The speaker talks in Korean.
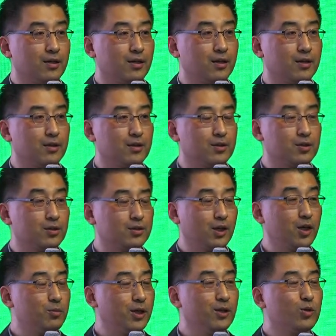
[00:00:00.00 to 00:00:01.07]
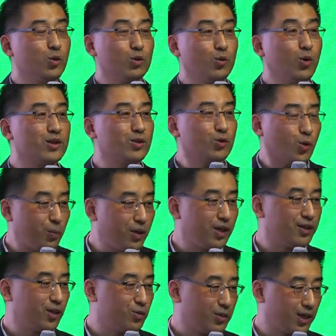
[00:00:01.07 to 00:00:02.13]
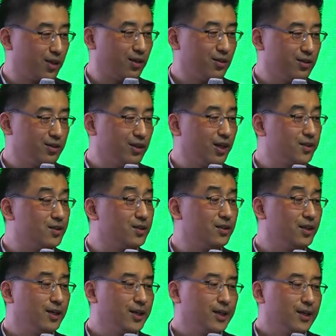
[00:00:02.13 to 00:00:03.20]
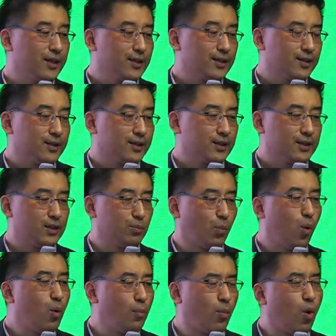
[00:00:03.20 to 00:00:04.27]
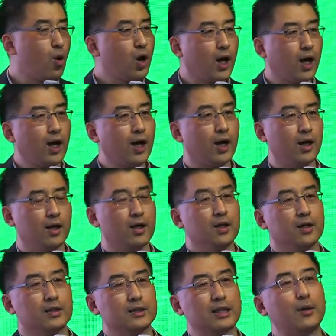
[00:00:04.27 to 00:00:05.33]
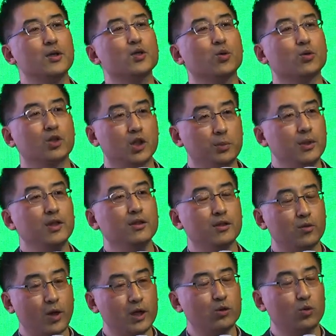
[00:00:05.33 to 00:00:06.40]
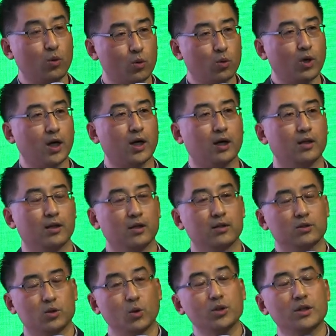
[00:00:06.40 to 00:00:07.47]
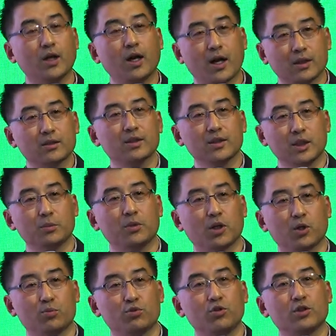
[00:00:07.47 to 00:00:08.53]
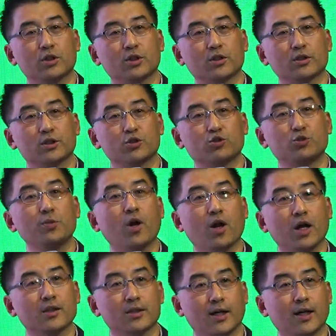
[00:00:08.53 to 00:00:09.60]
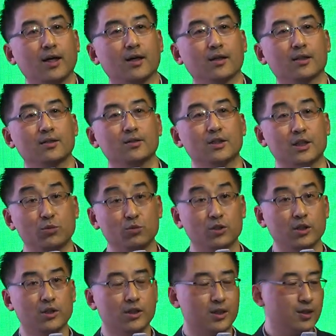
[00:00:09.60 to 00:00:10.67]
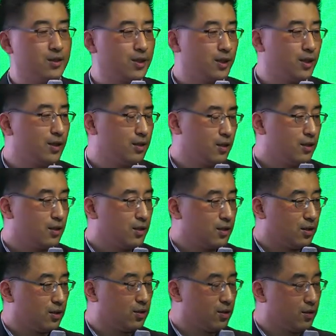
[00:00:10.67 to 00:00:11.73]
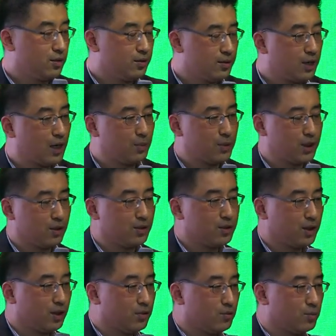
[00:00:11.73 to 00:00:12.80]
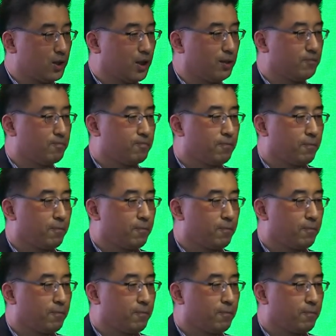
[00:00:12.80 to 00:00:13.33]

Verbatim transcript: 예, 그래서 그 다음에 또, 또 가서 또 파야 되고 막 이래요. 근데 하여튼 그 뭐, 뭐가 사회적으로 의미 있는 활동과 소셜 앙뜨십이라고 부르는 것을 구별하느냐 이런 질문이 있는데 어떤 사람이 그런 얘기를 했습니다.